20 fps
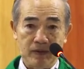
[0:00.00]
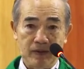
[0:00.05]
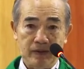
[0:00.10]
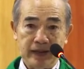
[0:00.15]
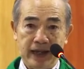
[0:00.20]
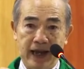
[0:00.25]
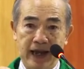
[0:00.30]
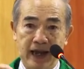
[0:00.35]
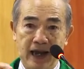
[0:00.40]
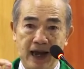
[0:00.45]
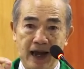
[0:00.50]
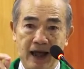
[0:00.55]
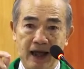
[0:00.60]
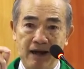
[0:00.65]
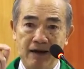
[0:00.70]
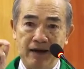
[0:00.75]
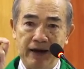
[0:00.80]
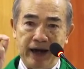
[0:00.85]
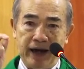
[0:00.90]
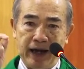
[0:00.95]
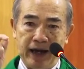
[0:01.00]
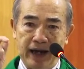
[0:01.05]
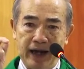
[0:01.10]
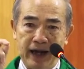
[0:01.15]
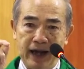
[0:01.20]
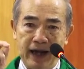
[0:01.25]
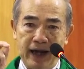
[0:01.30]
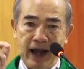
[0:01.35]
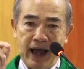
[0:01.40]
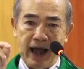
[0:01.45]
thầy là người
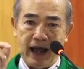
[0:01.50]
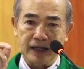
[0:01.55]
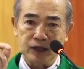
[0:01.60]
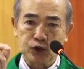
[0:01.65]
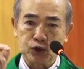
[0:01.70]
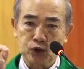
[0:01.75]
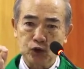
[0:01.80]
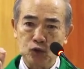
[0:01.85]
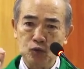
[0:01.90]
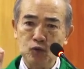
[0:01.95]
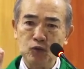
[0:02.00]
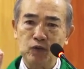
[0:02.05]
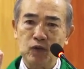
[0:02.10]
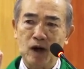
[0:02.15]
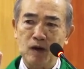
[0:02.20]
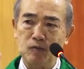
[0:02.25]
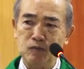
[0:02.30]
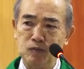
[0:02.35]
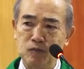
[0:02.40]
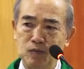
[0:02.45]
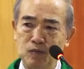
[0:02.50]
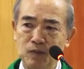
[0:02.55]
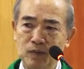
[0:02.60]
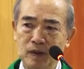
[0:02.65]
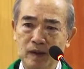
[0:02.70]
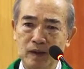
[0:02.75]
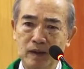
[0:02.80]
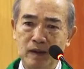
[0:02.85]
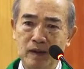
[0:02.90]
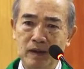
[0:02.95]
đã sung phong
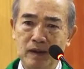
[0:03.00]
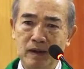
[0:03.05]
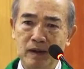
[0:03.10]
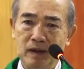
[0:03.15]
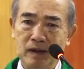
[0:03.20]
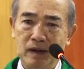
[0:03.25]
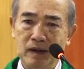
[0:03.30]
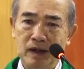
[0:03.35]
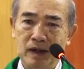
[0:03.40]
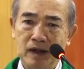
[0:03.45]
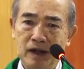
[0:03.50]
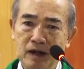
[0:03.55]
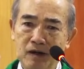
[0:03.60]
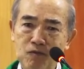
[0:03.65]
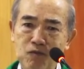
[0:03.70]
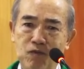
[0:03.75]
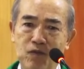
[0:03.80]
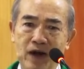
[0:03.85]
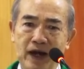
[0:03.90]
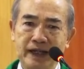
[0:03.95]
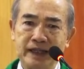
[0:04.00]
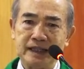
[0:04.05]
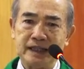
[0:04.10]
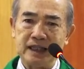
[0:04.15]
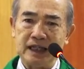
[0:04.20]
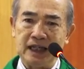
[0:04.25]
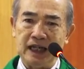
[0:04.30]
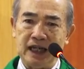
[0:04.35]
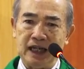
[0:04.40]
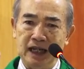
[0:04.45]
không phải
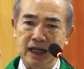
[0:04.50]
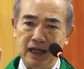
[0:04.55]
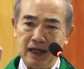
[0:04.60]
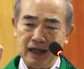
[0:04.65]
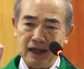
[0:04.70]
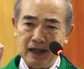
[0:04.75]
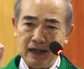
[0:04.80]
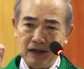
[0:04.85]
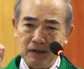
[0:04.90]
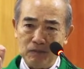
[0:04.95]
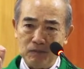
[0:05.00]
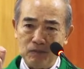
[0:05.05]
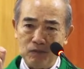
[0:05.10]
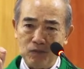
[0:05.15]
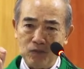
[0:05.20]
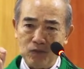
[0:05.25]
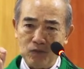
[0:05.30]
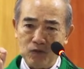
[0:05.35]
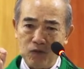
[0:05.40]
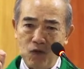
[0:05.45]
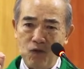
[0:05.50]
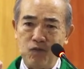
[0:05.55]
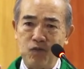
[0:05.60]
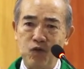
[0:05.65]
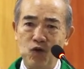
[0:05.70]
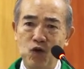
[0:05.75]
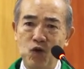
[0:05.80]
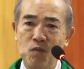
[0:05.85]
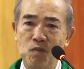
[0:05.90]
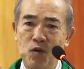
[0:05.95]
chỉ phục
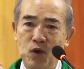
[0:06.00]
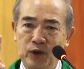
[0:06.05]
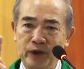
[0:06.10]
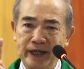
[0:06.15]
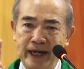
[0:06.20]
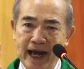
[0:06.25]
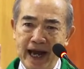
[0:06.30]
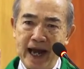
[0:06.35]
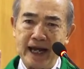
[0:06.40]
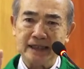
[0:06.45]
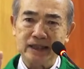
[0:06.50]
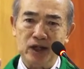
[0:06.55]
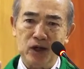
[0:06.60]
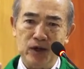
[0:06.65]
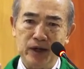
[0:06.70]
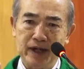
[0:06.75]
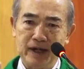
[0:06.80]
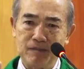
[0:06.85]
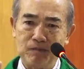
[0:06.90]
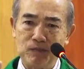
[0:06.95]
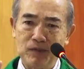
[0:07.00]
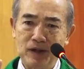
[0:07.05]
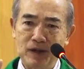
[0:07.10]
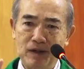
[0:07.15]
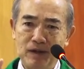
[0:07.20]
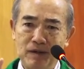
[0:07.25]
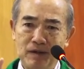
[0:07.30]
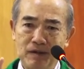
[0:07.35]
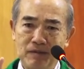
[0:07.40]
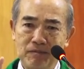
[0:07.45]
vụ một ca thôi
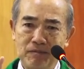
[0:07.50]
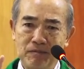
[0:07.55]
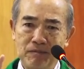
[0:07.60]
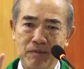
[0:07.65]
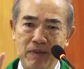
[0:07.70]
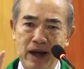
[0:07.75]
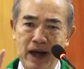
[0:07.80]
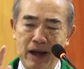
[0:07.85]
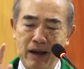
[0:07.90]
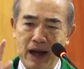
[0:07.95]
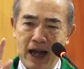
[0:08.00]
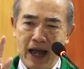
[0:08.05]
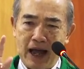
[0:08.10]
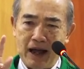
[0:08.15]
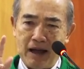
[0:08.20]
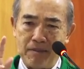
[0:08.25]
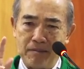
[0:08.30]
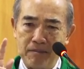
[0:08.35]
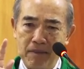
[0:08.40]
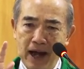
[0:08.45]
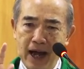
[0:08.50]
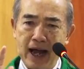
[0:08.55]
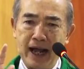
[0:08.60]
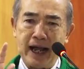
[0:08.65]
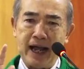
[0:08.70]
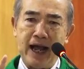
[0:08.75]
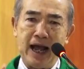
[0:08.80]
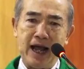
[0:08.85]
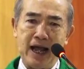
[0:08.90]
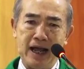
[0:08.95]
mà là ba
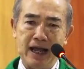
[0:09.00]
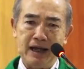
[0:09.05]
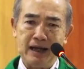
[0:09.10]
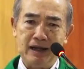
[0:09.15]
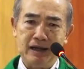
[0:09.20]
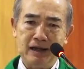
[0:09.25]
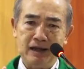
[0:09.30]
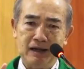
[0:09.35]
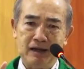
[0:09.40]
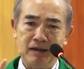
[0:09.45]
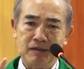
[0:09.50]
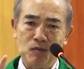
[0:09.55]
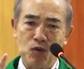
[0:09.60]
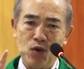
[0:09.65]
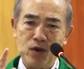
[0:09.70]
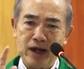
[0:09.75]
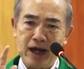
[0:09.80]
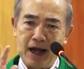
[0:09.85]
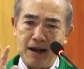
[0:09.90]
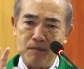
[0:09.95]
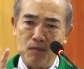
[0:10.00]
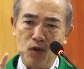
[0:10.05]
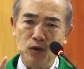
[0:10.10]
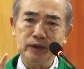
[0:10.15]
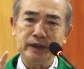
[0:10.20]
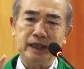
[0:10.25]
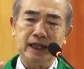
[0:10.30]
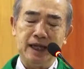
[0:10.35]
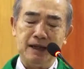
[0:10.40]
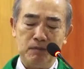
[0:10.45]
ca mỗi ca
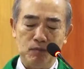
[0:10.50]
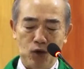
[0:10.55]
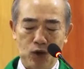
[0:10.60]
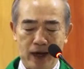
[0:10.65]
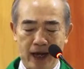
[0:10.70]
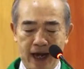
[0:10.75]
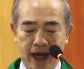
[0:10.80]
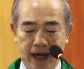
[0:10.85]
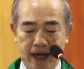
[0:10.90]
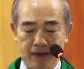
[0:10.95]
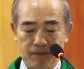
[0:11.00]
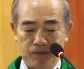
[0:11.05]
bốn tiếng mỗi ngày